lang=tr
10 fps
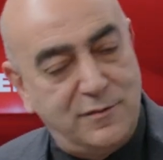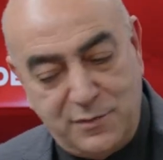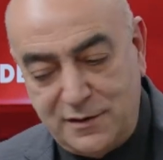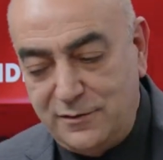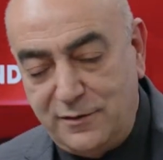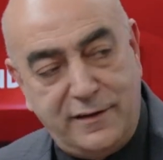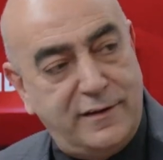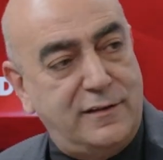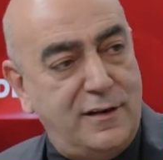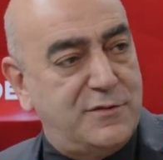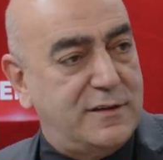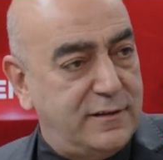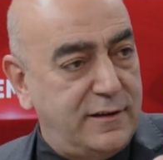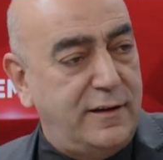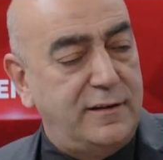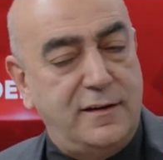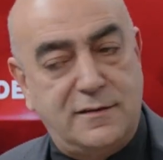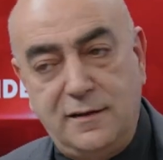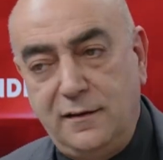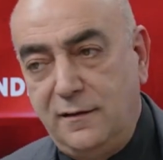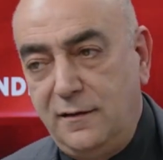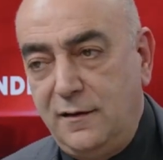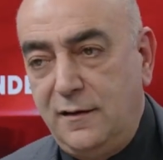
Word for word: Yani bir rivayet, efsane her neyse.